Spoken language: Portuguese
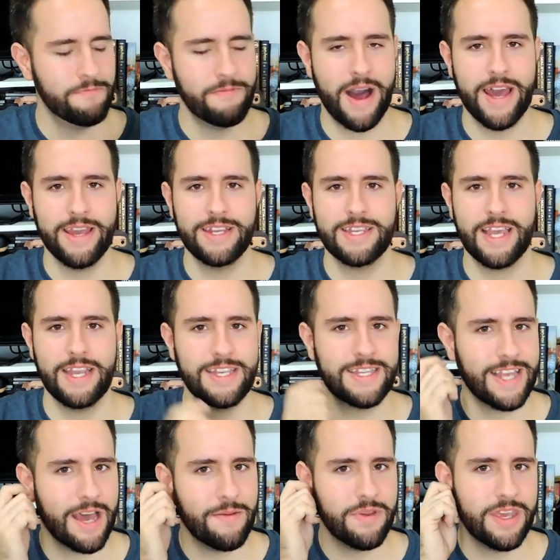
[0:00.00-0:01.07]
mas a gente
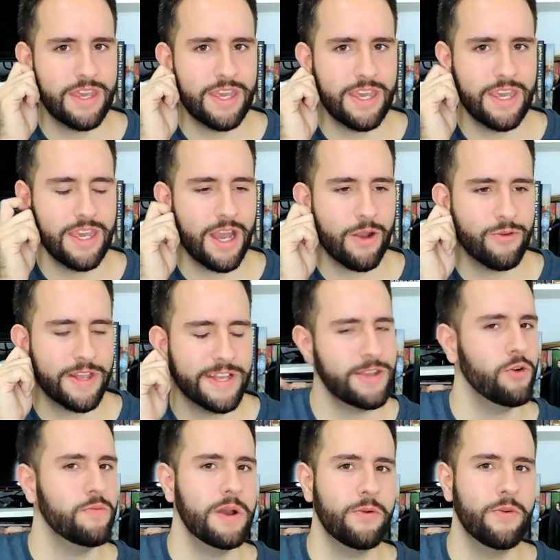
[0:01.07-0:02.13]
sabe que
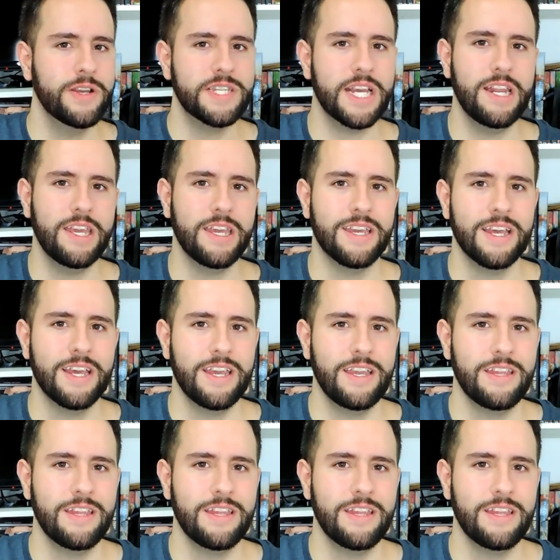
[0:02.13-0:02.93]
aconteceu alguma coisa ali.